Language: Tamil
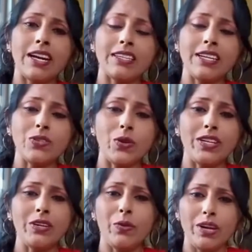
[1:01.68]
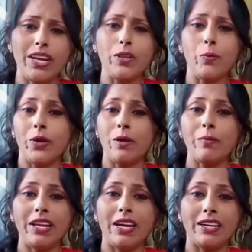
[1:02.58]
நடக்குதுன்னு சொல்லிட்டு உடனே இதை
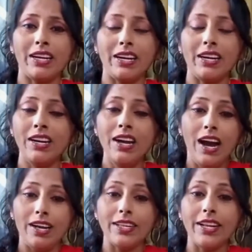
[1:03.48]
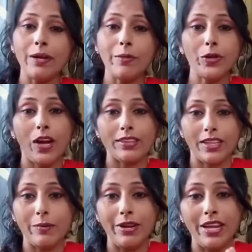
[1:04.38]
போட்டில் மாதிரி கட்டினாங்க அந்த நேரம் மட்டும்
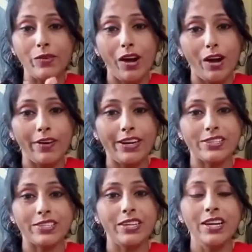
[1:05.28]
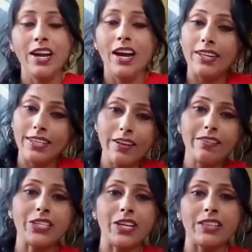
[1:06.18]
அத்தனை மீடியாவும் ஆஃப் ஆகிடுச்சு அதே
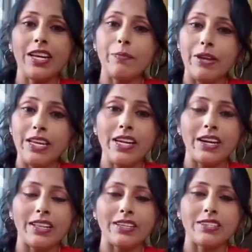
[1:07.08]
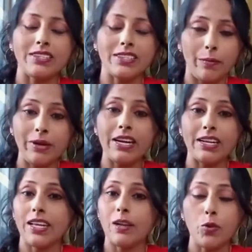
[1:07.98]
விஷயம் தான் இப்போ இங்கேயே நடந்துச்சு தமிழக
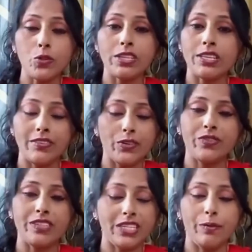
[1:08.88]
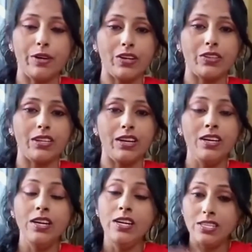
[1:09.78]
அரசால் முடிஞ்சது இந்த விஷயம் மட்டும்தான்
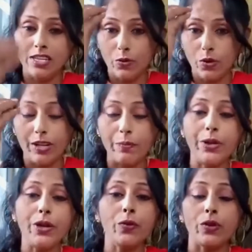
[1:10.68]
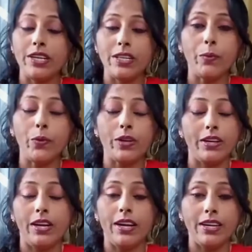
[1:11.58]
சரி உங்களை எப்படியோ ஒன்று இதை போடு
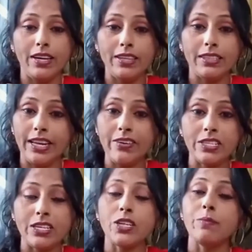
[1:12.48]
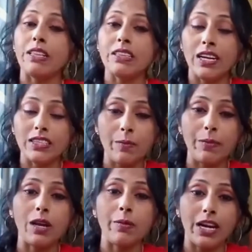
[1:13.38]
ஆனால் தயவு செஞ்ச மற்ற அத்தனை
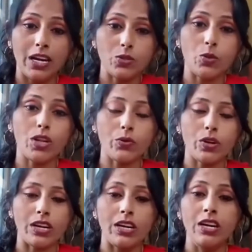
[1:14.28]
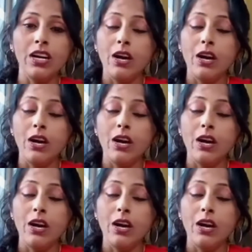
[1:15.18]
பேருக்குமே நாங்கள் சொல்கிறது ஒன்றுன்னா